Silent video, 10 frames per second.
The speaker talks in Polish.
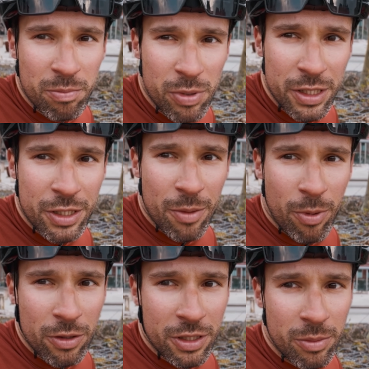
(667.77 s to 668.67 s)
blisko
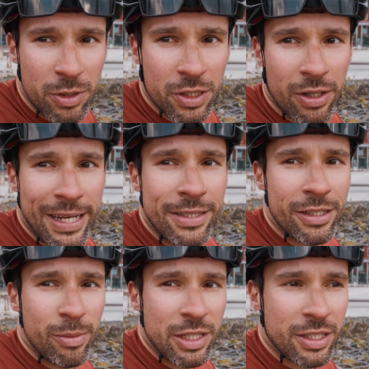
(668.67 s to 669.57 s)
Polski, blisko granicy
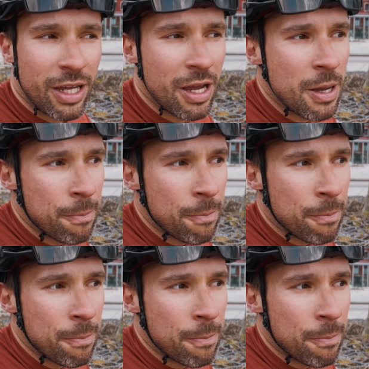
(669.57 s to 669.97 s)
niemieckiej.